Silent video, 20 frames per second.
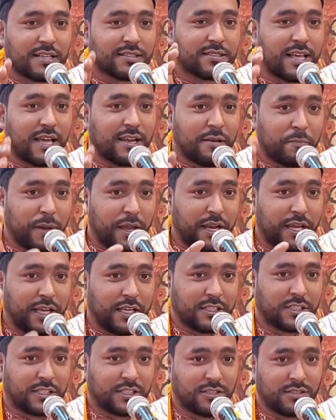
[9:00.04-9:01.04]
রাজধানী
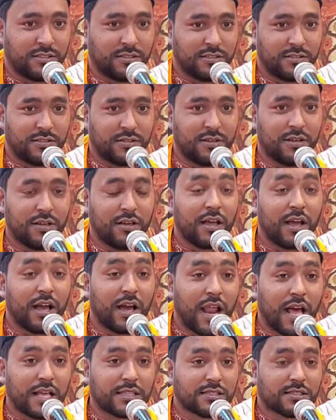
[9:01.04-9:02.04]
প্যারিস
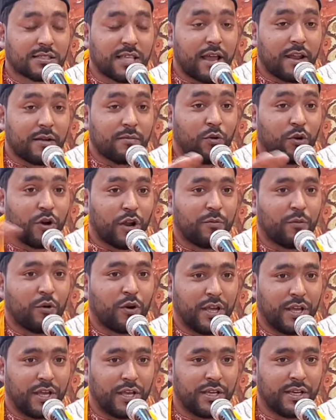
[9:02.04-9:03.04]
রাস্তার মোড়ে
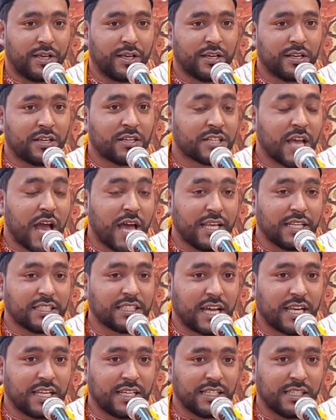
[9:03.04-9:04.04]
মোড়ে সারি
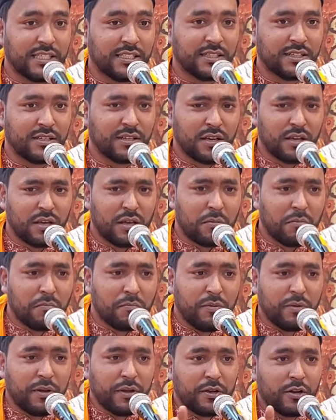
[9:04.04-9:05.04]
সারি
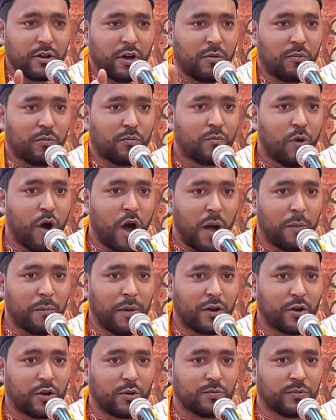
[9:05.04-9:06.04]
বিভিন্ন
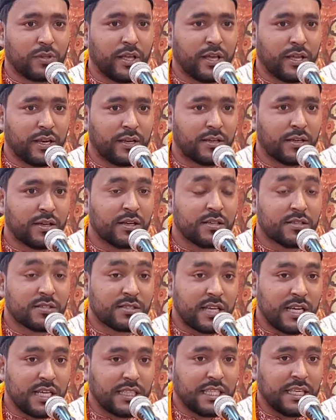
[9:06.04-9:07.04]
মহামানবদের
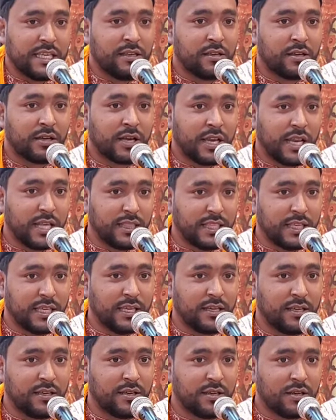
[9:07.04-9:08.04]
স্মৃতি কৃতি
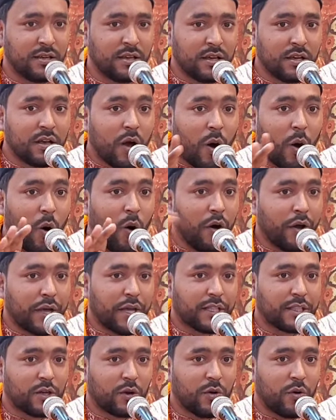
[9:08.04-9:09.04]

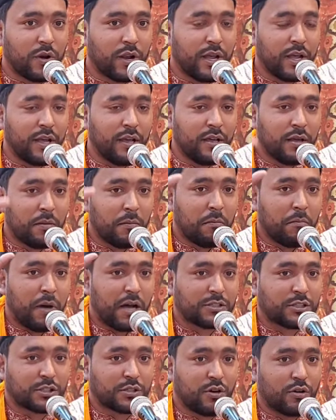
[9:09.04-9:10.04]
অঙ্কিত করে
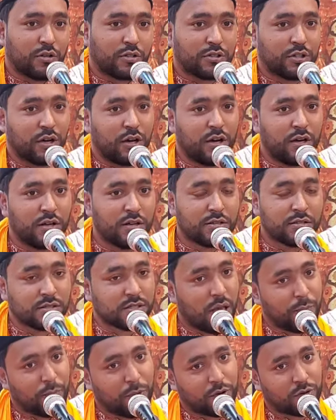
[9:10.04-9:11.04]
ভাস্কর্য
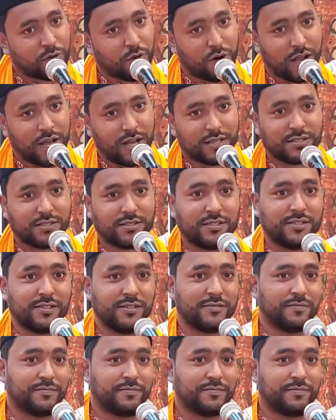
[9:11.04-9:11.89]
স্থাপন করা আছে